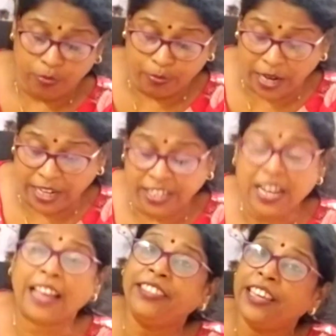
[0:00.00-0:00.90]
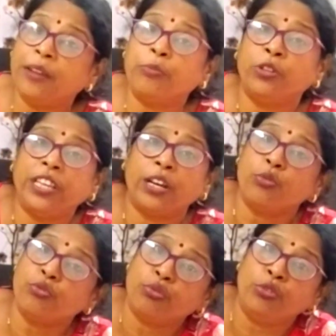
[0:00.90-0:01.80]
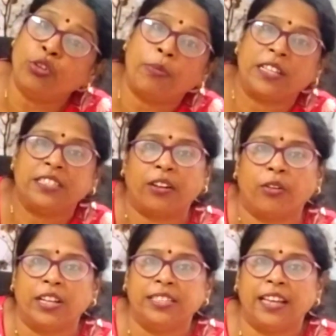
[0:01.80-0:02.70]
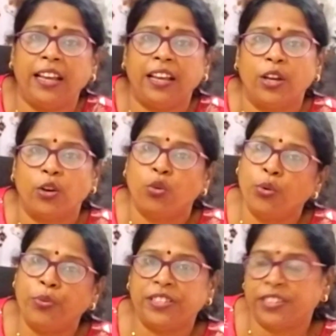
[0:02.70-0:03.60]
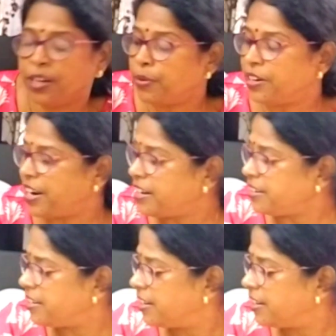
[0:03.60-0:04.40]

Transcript: মানে সাধ্যের মধ্যে খুব সুন্দর বাজার করা যায় খুব রিজনেবল রেট